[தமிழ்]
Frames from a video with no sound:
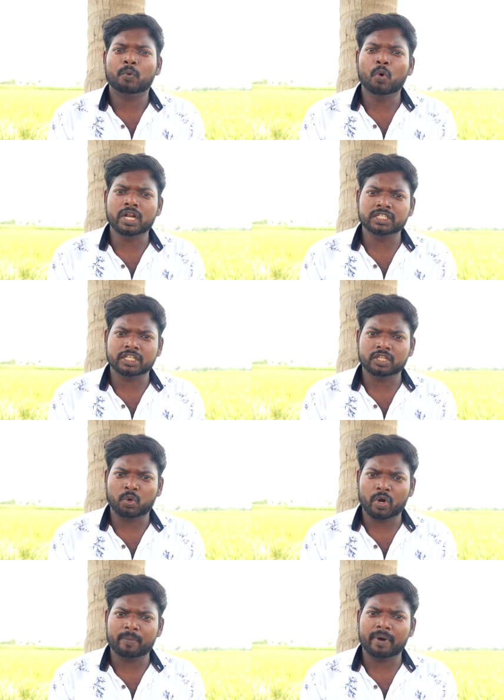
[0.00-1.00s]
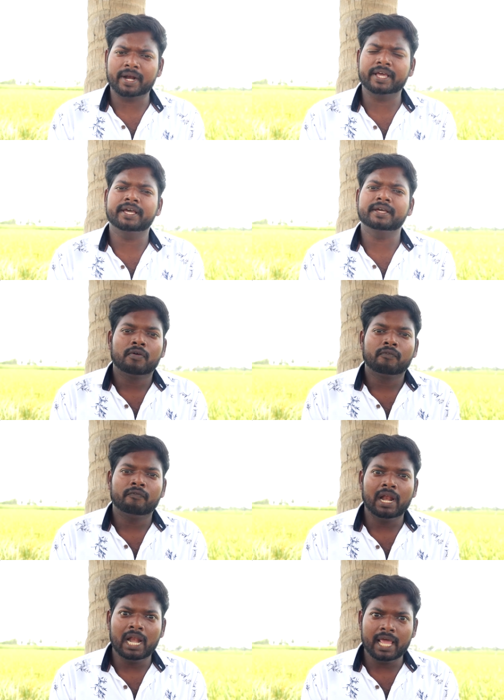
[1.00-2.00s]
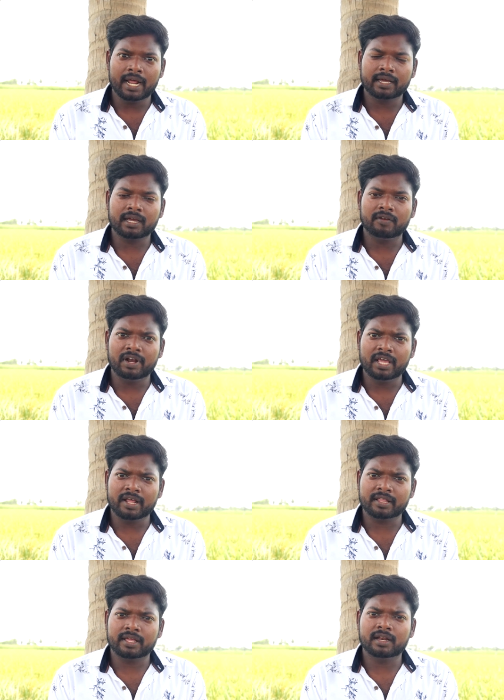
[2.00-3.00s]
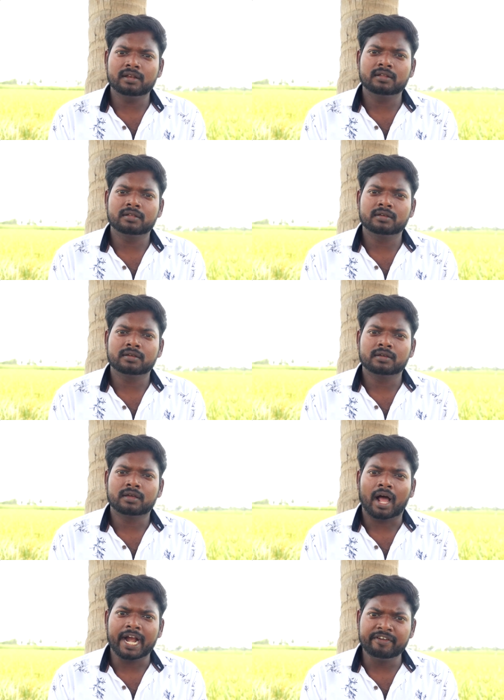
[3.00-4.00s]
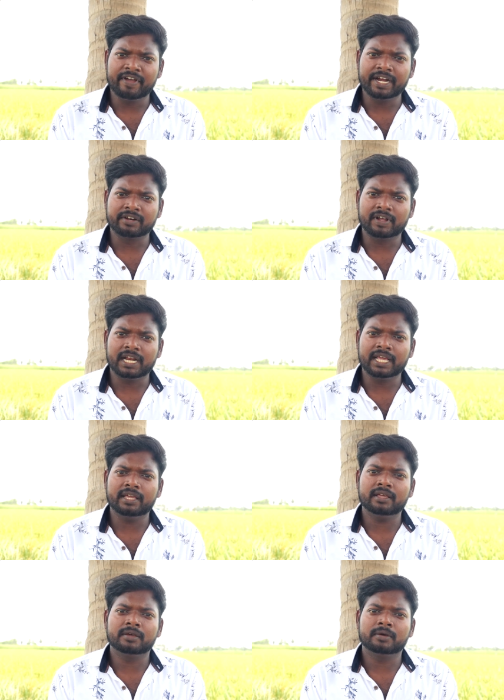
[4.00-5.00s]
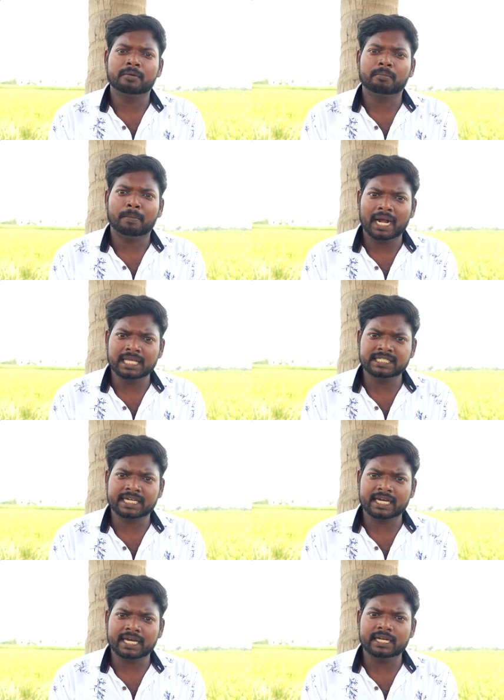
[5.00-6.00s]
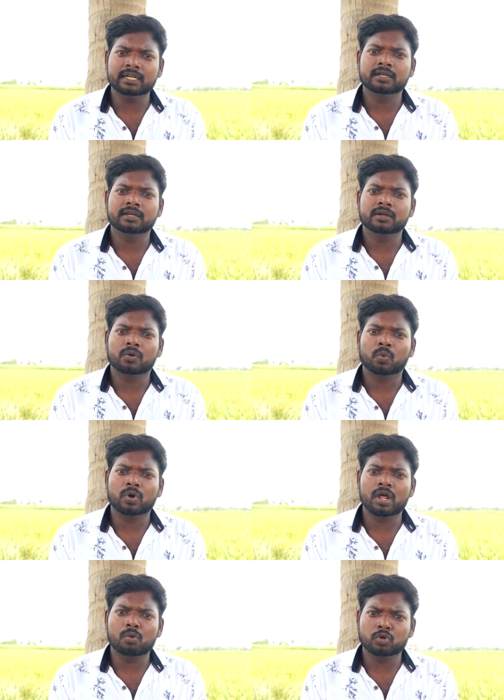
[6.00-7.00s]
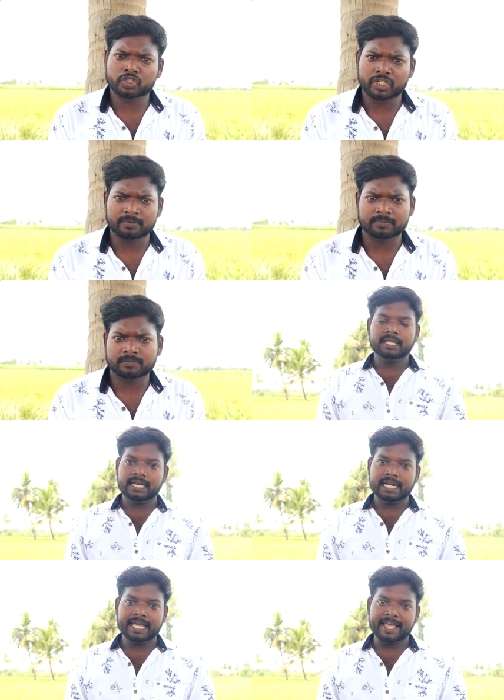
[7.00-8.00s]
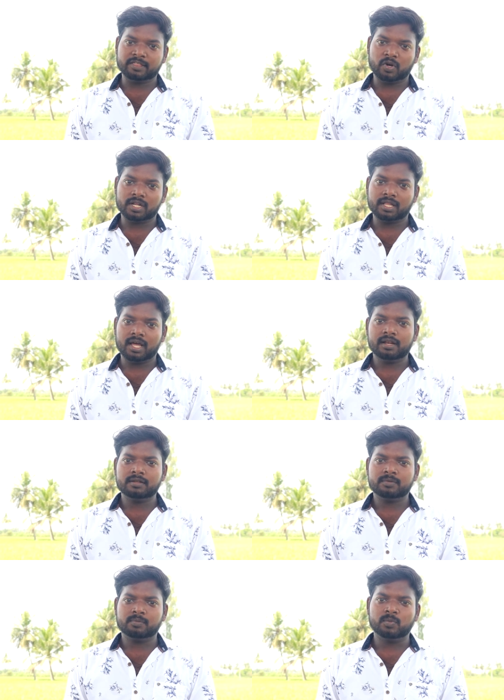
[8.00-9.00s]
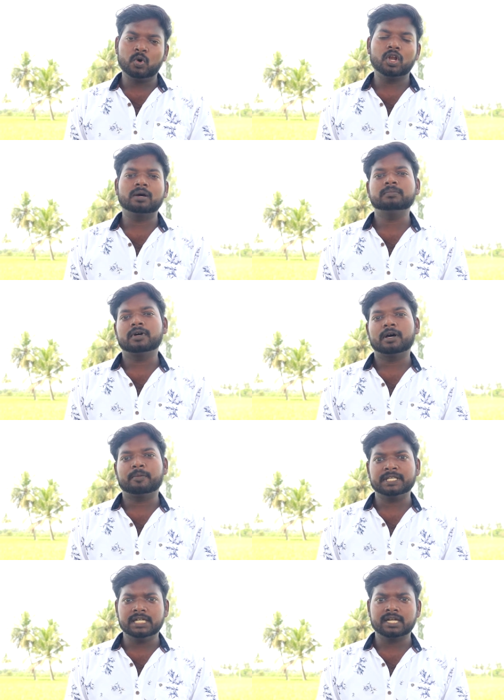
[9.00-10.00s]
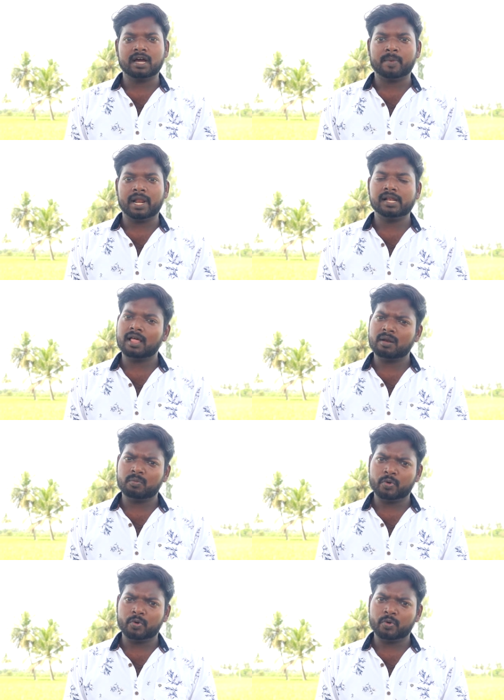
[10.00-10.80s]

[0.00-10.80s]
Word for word: ஊட்டச்சத்து குறைபாடு வெள்ளை அணுக்கள் வெளியேறுதல் அடிவயிற்று வலி மலச்சிக்கல் உடல் உஷ்ணம் இந்த நிலையை தொடர்ந்தால் மூலம் மஞ்சள் காமாலையில் தான்